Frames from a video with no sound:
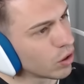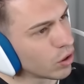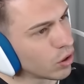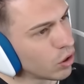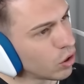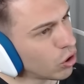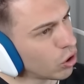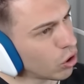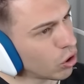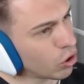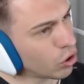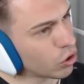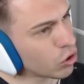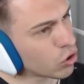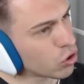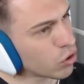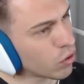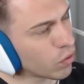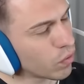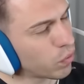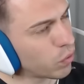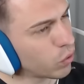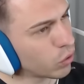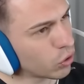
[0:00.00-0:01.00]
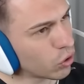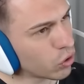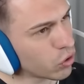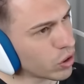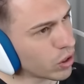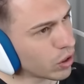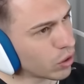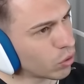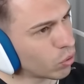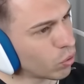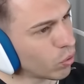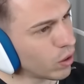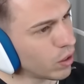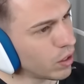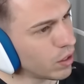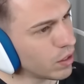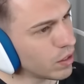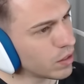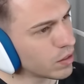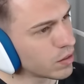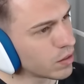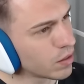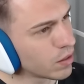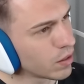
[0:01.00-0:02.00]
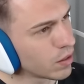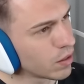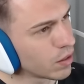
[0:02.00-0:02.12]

No, no son fotos actuales.